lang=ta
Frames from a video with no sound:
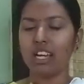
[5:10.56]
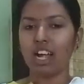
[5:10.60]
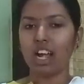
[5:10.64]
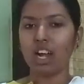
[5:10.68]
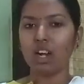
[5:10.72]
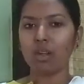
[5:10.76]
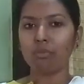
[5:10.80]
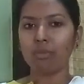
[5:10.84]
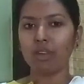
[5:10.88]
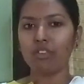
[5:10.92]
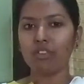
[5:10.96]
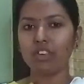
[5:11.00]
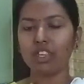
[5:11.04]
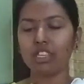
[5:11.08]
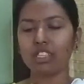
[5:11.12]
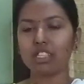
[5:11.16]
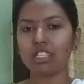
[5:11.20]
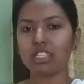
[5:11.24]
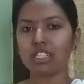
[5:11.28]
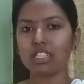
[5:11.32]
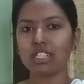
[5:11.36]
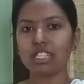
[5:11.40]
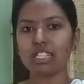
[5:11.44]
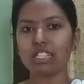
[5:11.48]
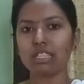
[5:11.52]
நானுமே
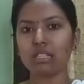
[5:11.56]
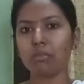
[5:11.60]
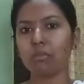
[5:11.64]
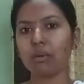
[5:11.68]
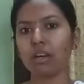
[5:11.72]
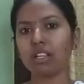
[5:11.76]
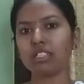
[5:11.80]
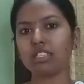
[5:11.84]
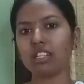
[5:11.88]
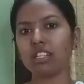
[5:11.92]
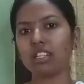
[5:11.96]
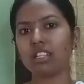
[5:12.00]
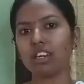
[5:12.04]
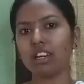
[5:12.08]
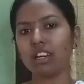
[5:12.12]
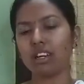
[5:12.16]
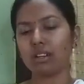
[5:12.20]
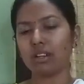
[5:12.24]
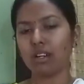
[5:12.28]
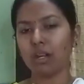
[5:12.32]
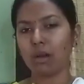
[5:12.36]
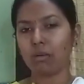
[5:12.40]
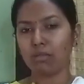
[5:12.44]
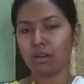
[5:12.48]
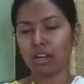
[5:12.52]
வந்துட்டு இந்த மாதிரி
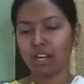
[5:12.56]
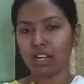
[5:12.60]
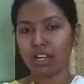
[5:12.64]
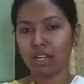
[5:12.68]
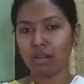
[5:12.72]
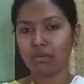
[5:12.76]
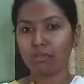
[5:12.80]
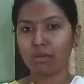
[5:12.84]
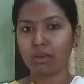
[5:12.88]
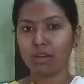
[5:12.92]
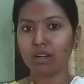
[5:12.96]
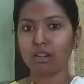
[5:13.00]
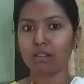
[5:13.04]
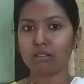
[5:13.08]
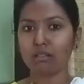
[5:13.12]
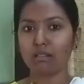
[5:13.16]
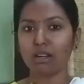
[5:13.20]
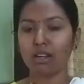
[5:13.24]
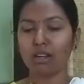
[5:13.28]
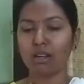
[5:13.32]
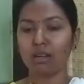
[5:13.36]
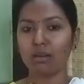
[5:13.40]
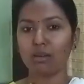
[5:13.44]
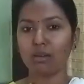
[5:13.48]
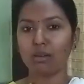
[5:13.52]
தான் நம்ம
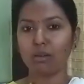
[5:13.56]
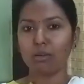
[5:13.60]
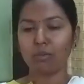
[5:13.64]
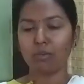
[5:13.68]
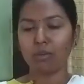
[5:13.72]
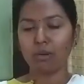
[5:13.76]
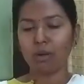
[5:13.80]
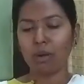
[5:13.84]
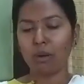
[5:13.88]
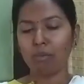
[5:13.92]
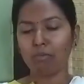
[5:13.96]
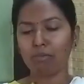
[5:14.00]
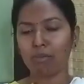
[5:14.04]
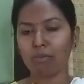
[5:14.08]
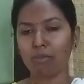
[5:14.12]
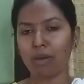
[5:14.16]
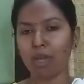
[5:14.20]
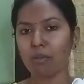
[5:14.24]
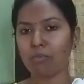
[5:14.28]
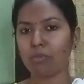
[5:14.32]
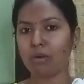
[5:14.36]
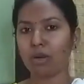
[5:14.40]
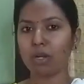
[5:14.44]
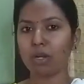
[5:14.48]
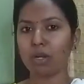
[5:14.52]
கண்டிப்பாக
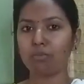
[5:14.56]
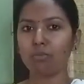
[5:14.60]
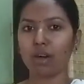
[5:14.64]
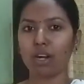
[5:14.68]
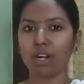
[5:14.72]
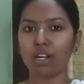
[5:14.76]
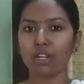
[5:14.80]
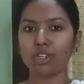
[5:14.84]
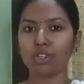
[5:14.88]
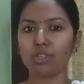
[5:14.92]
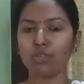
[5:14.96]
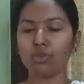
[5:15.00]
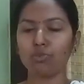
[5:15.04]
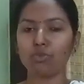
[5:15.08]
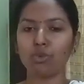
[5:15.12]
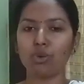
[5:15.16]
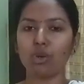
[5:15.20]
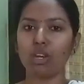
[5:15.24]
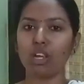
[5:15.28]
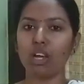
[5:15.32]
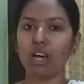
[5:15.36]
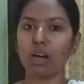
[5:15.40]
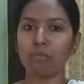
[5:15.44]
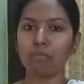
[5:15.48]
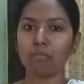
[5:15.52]
பே பண்ணி படிக்கணும்
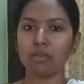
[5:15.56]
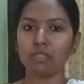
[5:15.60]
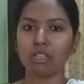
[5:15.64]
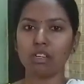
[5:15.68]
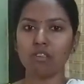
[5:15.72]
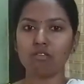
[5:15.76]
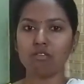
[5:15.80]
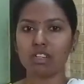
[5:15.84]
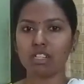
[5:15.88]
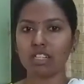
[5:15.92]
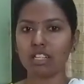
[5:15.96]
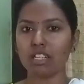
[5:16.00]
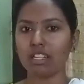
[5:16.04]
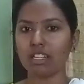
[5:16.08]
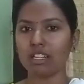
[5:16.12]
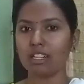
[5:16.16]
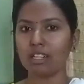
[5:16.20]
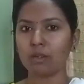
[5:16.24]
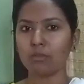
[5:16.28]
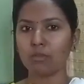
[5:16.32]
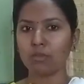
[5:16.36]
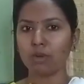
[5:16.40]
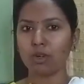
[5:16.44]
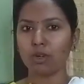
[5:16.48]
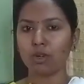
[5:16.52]
போல் அப்போ தான் வந்துட்டு
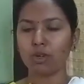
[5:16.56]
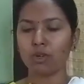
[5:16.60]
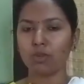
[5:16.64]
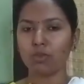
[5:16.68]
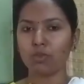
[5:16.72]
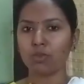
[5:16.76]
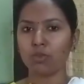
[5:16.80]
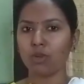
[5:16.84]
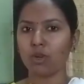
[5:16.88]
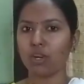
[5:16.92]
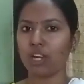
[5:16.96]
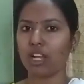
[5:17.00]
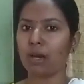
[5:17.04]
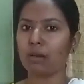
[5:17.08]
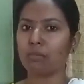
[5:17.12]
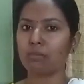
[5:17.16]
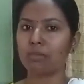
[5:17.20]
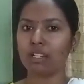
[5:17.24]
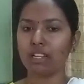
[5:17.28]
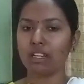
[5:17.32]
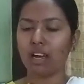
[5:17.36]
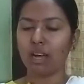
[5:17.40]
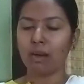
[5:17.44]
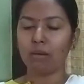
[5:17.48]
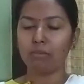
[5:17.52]
கிளியர் பண்ணணும் போல்
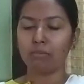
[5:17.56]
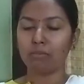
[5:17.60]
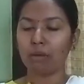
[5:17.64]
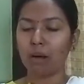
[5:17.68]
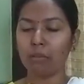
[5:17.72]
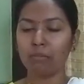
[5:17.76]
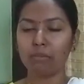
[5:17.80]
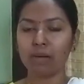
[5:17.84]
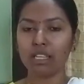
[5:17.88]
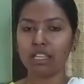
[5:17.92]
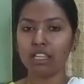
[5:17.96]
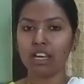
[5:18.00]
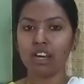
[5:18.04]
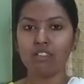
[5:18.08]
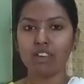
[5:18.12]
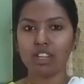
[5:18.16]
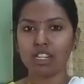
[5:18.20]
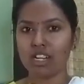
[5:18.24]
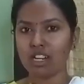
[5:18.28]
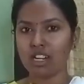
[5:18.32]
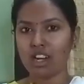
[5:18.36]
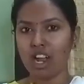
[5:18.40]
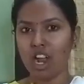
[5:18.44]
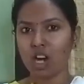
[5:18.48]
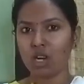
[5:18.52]
அப்படி அப் அப்படி தான்
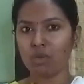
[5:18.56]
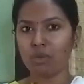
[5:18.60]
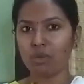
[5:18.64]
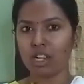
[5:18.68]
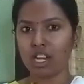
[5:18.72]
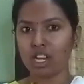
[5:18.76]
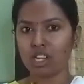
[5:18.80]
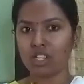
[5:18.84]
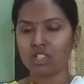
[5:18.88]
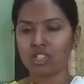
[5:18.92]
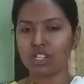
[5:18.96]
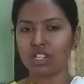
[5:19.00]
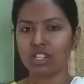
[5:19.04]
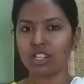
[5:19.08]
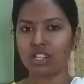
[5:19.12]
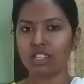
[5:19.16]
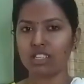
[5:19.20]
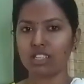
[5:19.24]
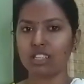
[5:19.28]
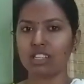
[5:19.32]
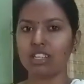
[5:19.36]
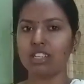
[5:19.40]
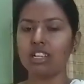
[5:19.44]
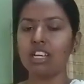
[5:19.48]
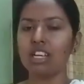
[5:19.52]
வந்துட்டு நானுமே நினச்சிட்டு
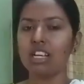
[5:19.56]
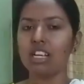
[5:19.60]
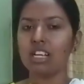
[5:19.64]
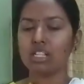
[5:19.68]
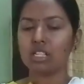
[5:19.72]
இருந்தேன்